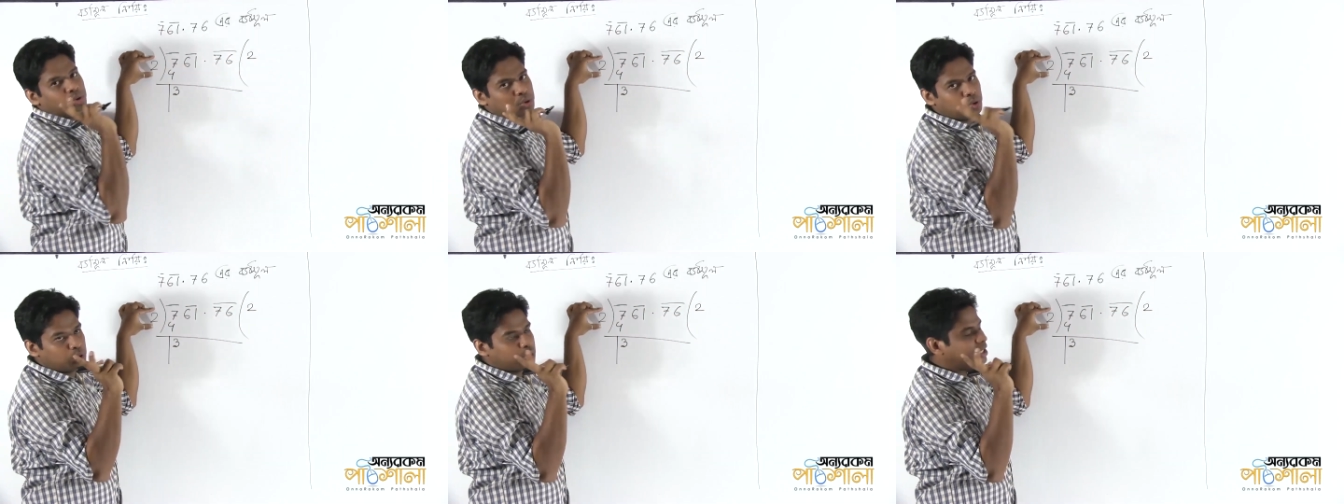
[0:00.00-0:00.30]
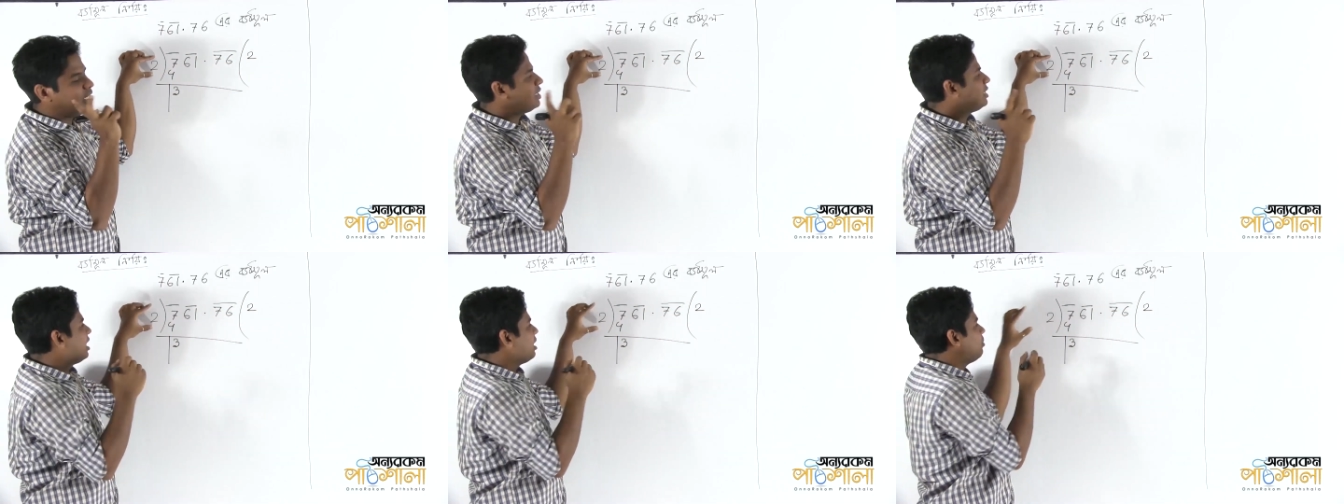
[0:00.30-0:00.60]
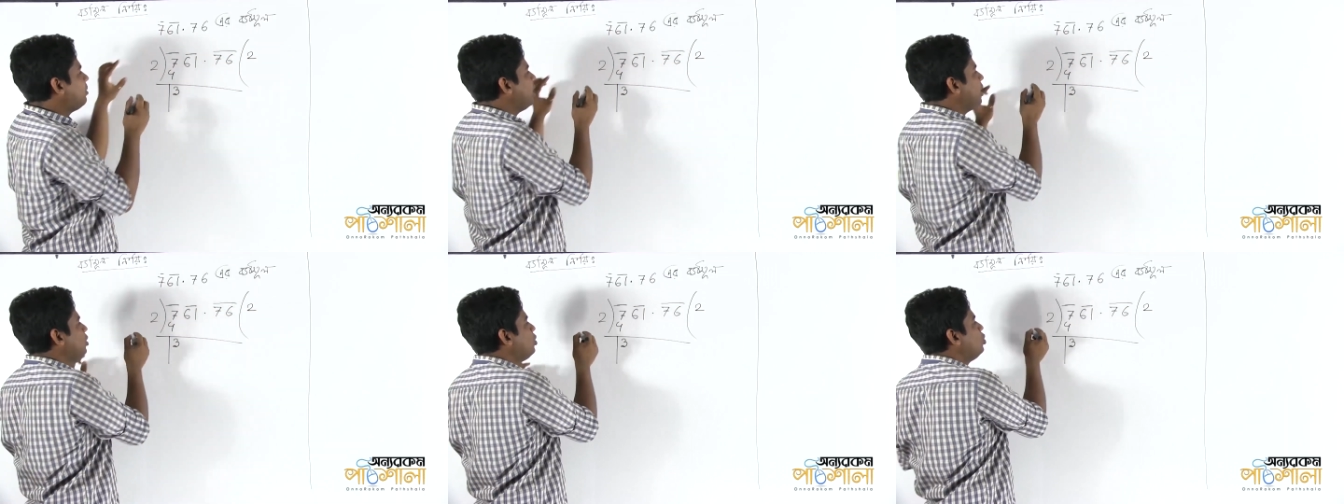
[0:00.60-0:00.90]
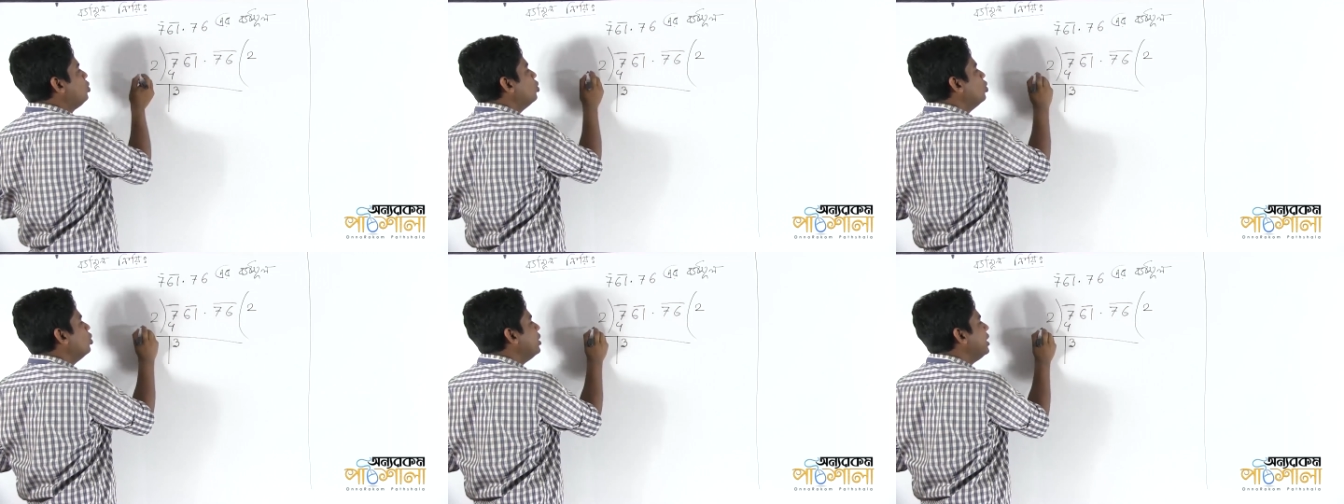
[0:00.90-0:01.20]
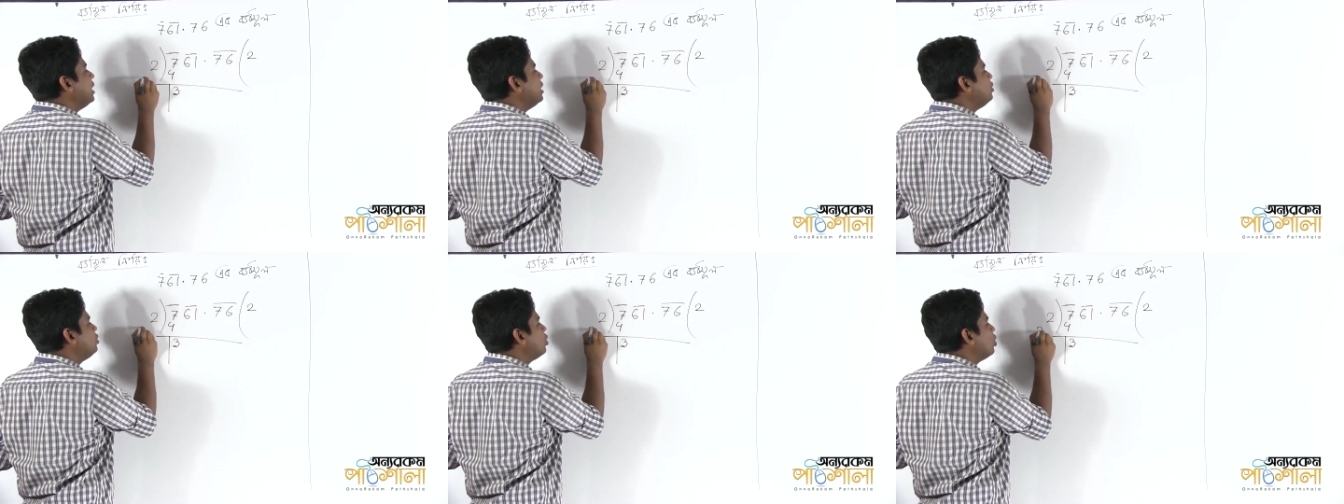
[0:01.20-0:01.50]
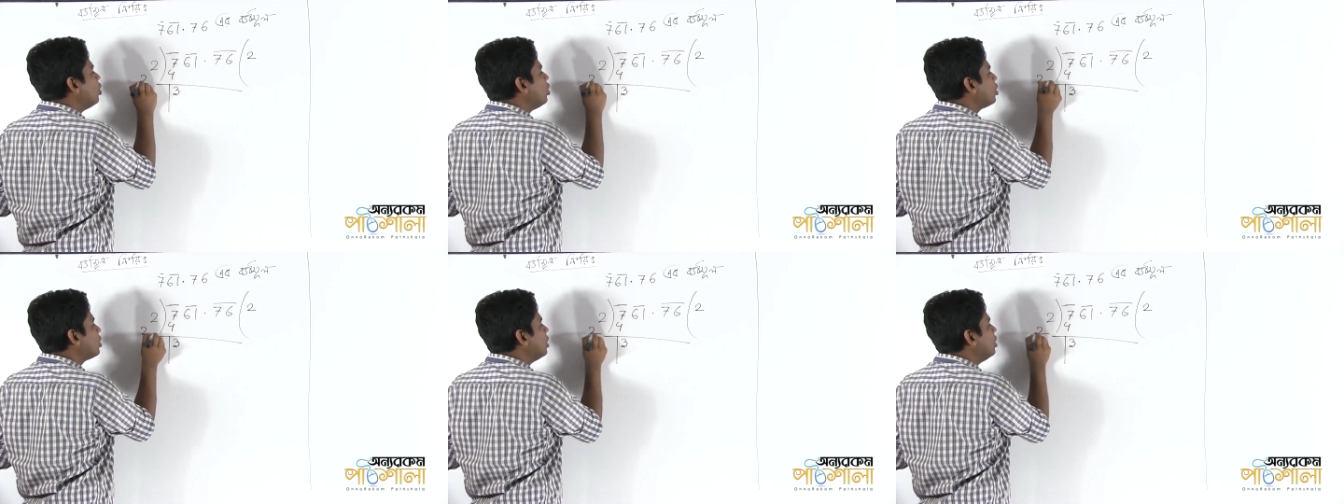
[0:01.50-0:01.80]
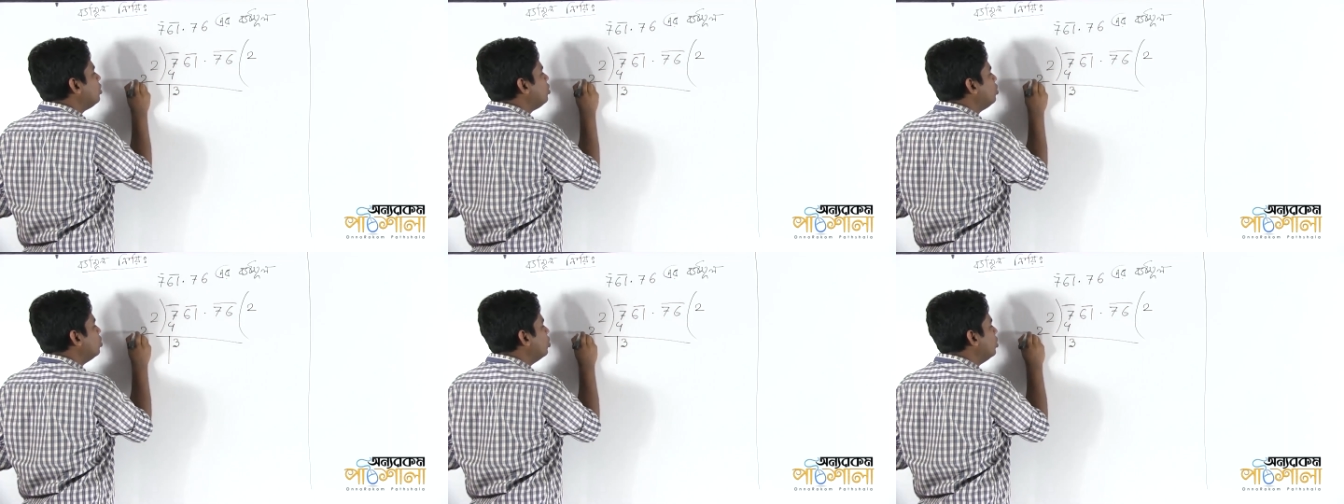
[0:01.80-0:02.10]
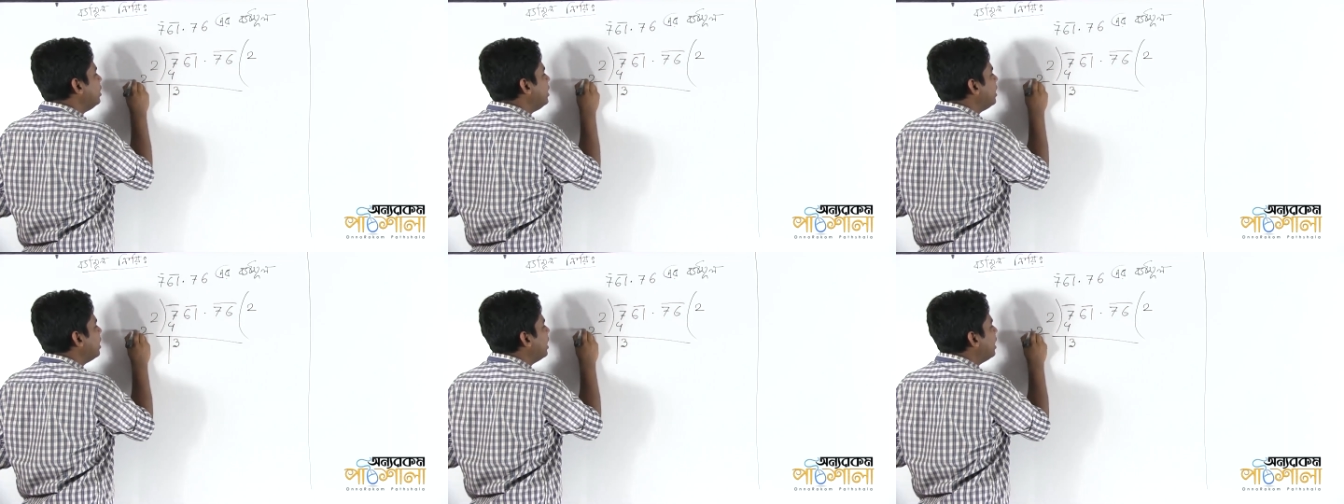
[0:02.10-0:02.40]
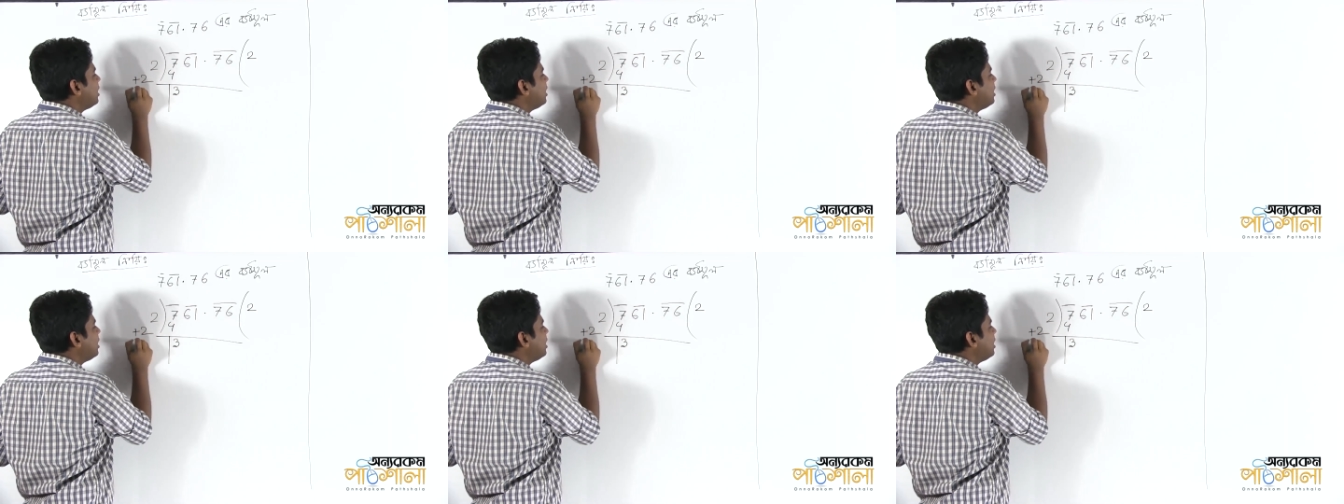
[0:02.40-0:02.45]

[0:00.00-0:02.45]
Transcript: দুই তার মানে দুই যোগ দুই